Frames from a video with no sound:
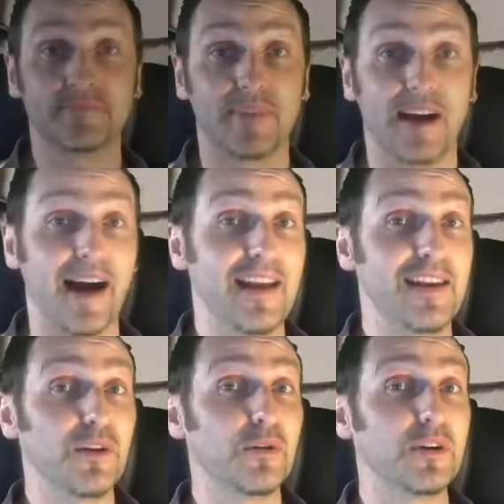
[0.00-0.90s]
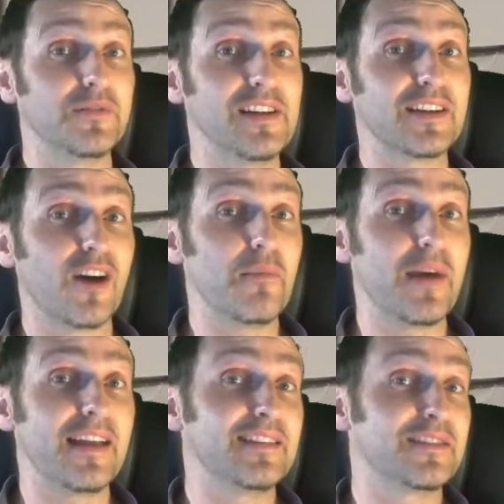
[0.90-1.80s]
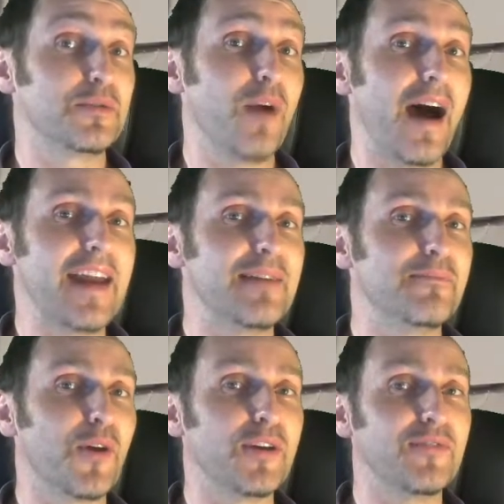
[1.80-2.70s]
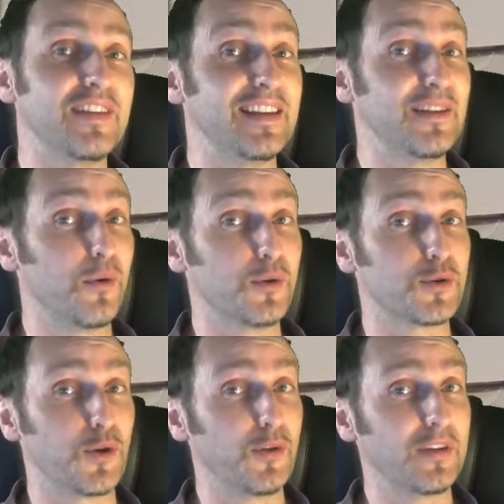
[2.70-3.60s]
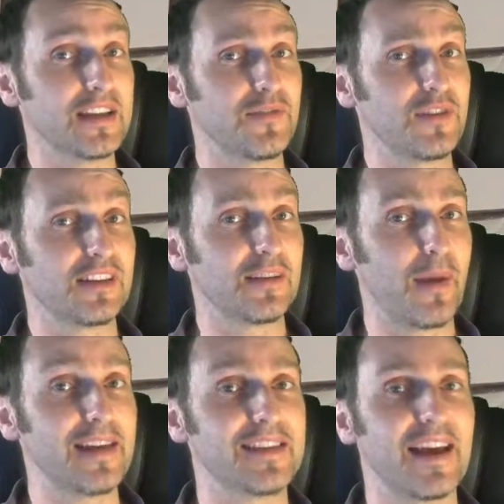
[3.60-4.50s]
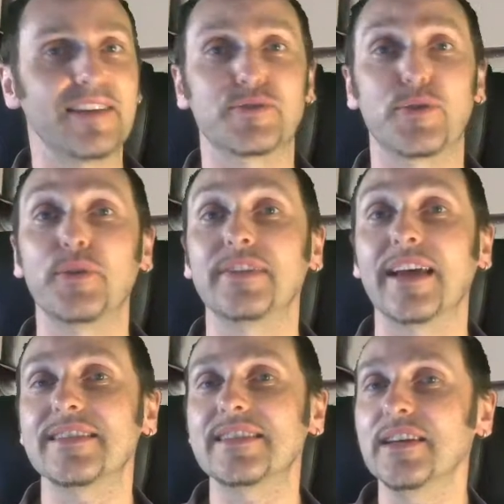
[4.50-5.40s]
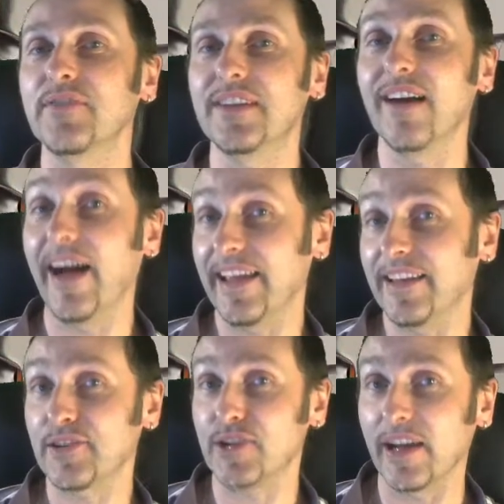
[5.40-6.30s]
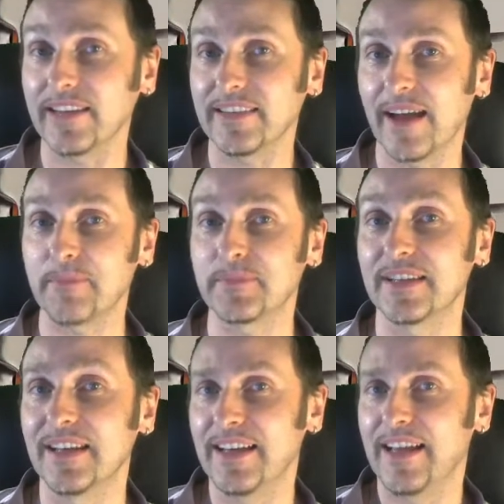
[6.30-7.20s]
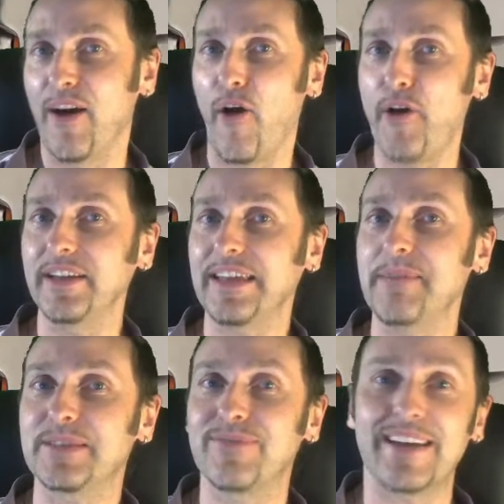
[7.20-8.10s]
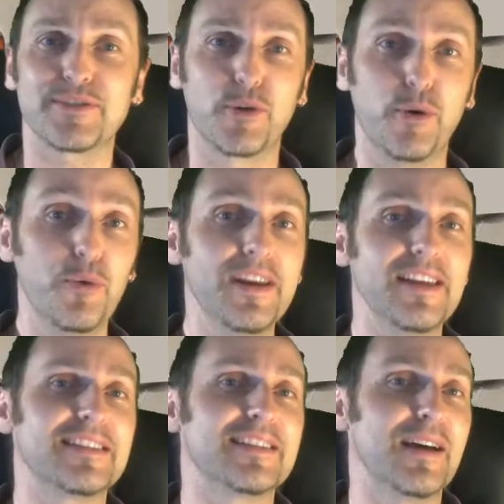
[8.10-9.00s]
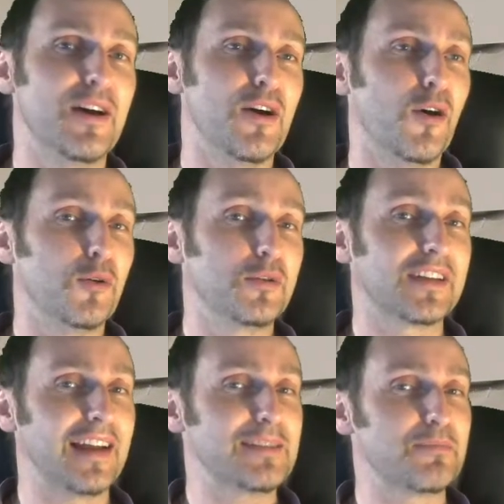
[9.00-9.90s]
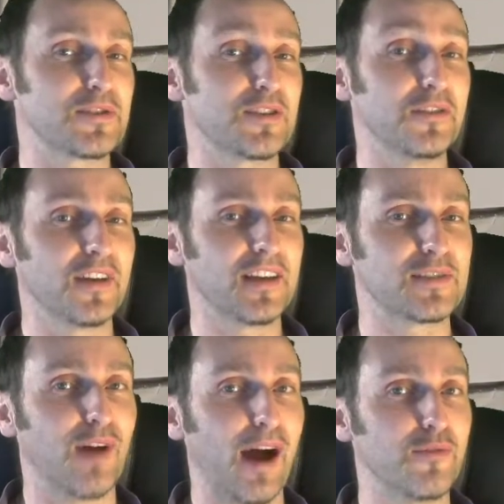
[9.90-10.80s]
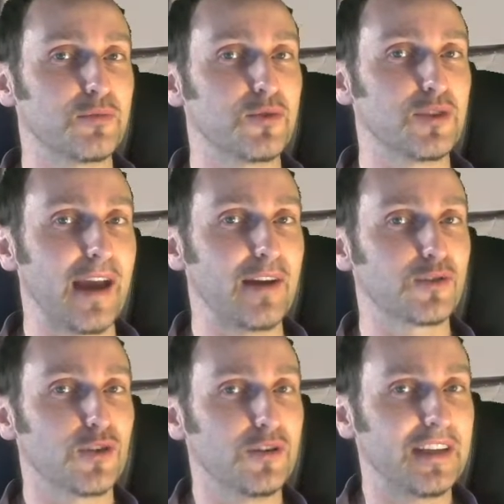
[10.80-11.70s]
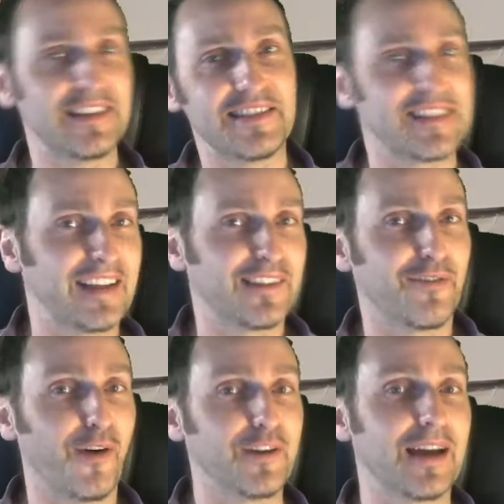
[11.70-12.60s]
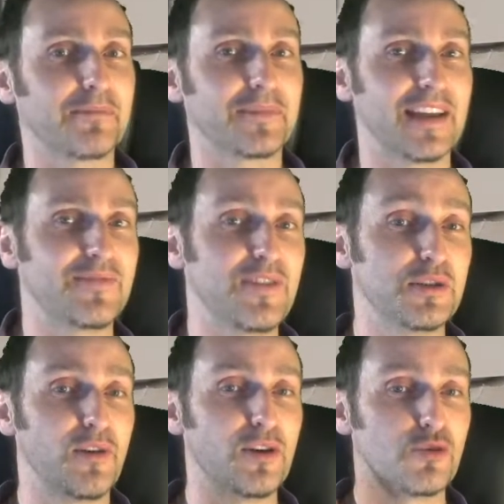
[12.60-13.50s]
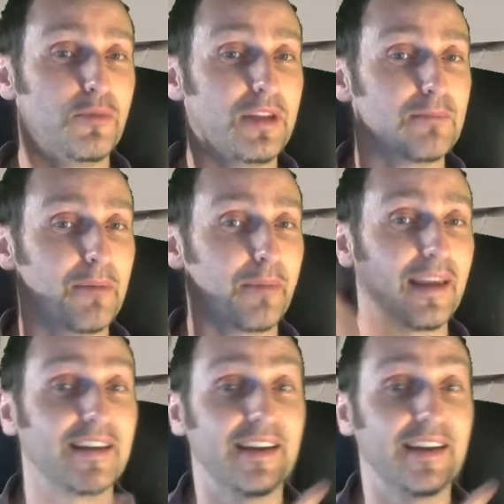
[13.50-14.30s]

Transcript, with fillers: Hallo und willkommen zu einem neuen Video. Schön, dass ihr wieder dabei seid. Schön, dass ihr wieder eingeschaltet habt. Heute gibt es was Cooles und ganz Besonderes, worauf ich mich eigentlich schon die ganze Zeit gefreut habe. Das Video wollte ich unbedingt mal bringen.